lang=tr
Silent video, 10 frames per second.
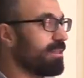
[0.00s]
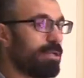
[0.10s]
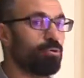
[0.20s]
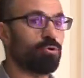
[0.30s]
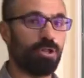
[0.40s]

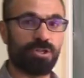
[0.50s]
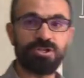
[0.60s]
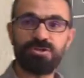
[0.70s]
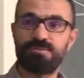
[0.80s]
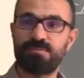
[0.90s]
alan
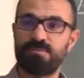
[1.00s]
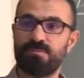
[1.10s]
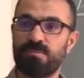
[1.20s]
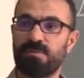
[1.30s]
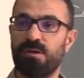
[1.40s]
uygulanır.
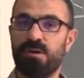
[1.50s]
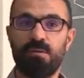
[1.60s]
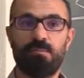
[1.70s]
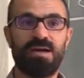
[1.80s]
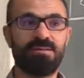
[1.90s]

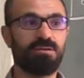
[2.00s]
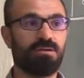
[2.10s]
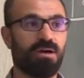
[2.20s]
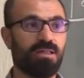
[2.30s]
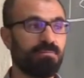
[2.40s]
Manyetik
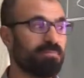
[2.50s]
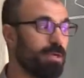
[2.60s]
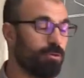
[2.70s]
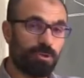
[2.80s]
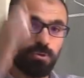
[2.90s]
alan bir
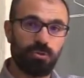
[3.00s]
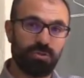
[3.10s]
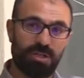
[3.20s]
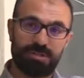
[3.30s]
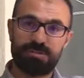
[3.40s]
yönde
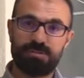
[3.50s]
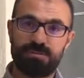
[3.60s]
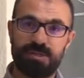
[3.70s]
uygulanır.